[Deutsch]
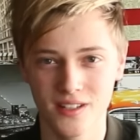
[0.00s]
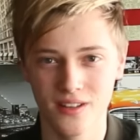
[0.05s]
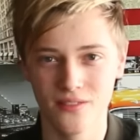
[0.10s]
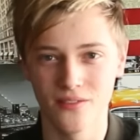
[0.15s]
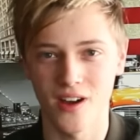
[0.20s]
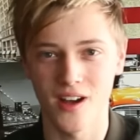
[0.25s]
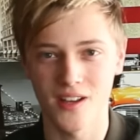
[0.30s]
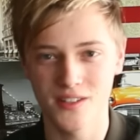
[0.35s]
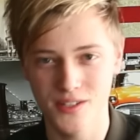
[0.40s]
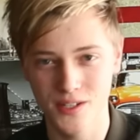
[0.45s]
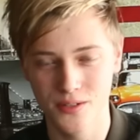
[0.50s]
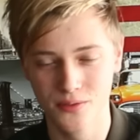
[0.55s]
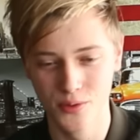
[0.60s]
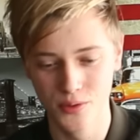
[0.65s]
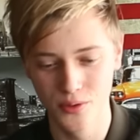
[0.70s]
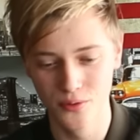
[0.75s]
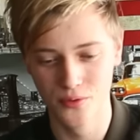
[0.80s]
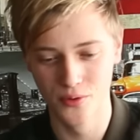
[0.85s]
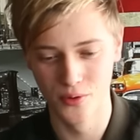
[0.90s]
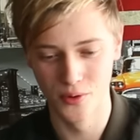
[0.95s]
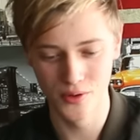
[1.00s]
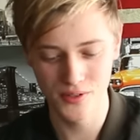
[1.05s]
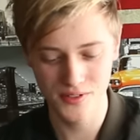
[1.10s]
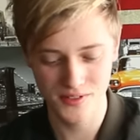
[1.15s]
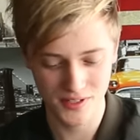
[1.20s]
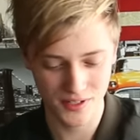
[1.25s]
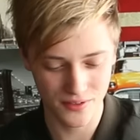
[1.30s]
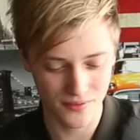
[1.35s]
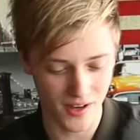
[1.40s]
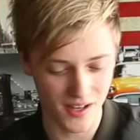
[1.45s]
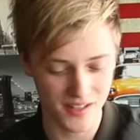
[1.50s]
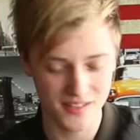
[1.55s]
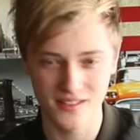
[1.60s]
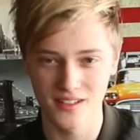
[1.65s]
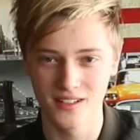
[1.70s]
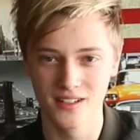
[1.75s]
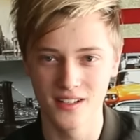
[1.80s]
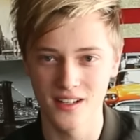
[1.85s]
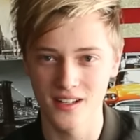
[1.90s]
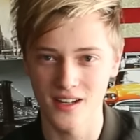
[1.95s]
dann weiß ich, wo du wohnst, ich weiß
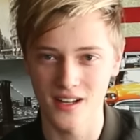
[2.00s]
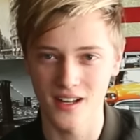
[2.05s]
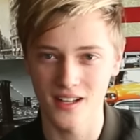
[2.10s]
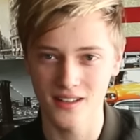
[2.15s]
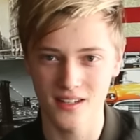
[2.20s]
deine,